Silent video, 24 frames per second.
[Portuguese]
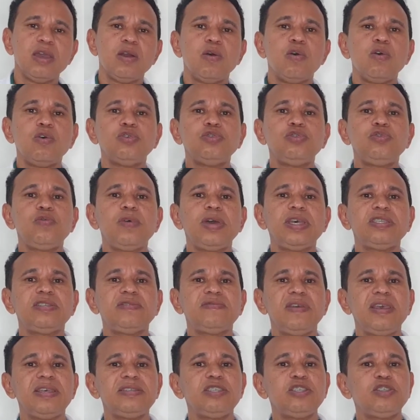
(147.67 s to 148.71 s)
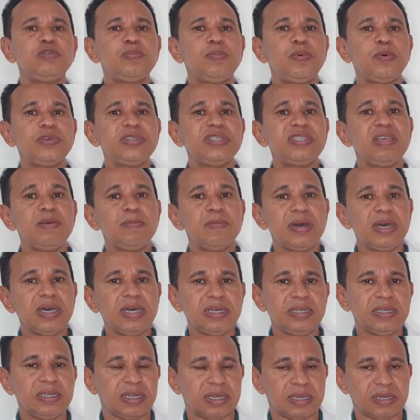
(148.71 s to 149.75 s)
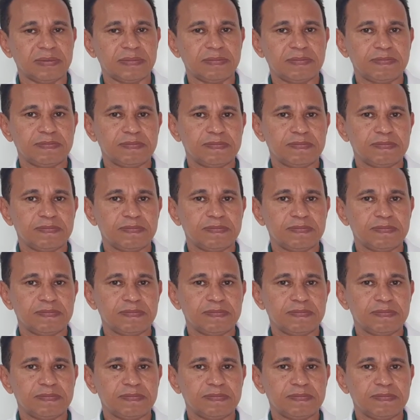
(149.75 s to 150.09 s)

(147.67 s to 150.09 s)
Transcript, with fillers: ou duas vezes por semana.